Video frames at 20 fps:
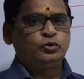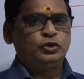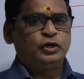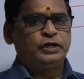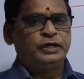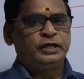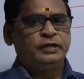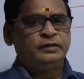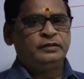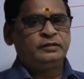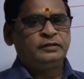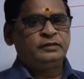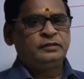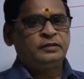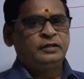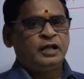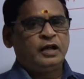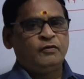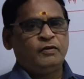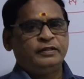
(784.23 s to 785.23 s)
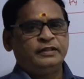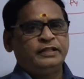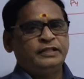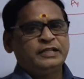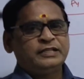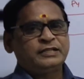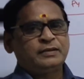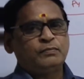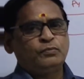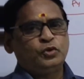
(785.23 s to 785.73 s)
கொடுத்துருங்க அவ்வளோதான்
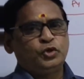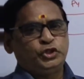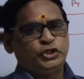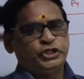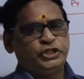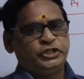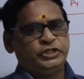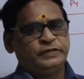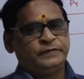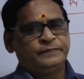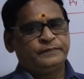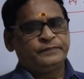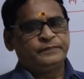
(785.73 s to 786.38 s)
இந்த சம் முடிஞ்சிருச்சு